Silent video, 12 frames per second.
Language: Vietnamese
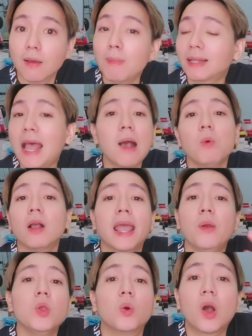mà tao không có
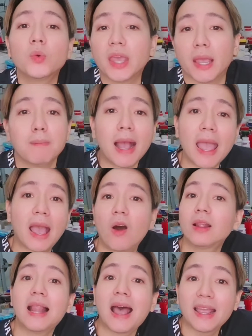kéo vô câu chuyện bán hàng
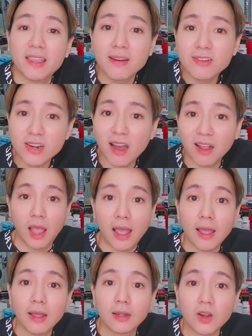online gì hết trơn á
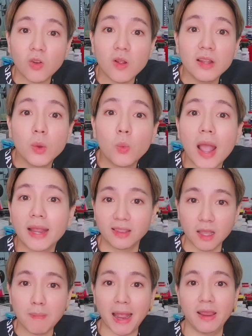hả nó có liên quan
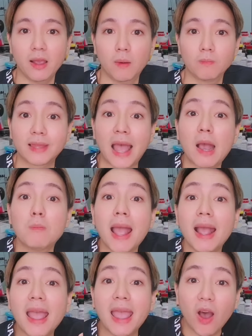gì tới mày không tao
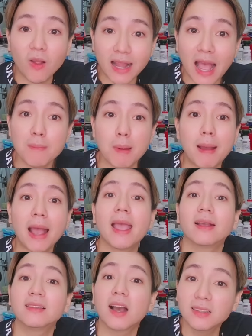bán hàng online mà bán
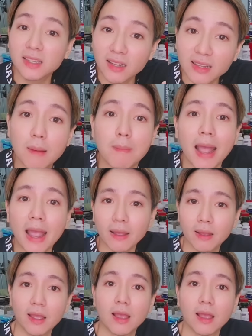hàng chân chính là má